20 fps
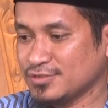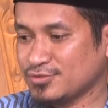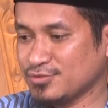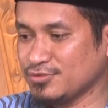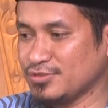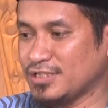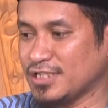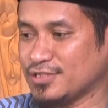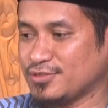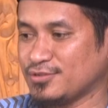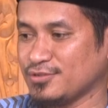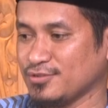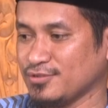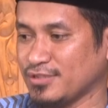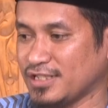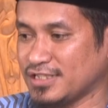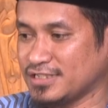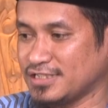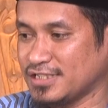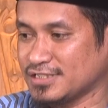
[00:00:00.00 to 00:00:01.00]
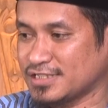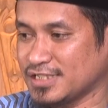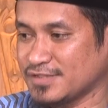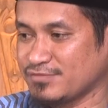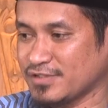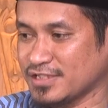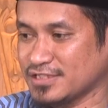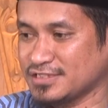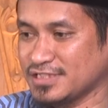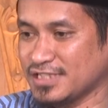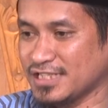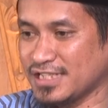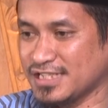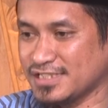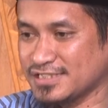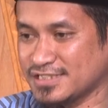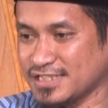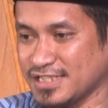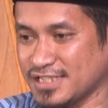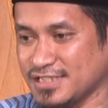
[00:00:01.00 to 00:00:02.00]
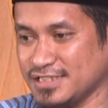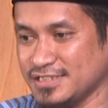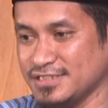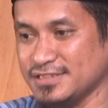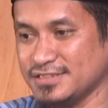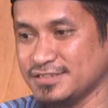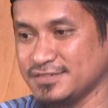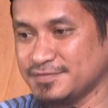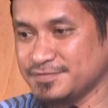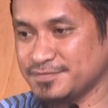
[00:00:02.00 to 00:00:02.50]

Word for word: sudah dulu ada sifatnya azali.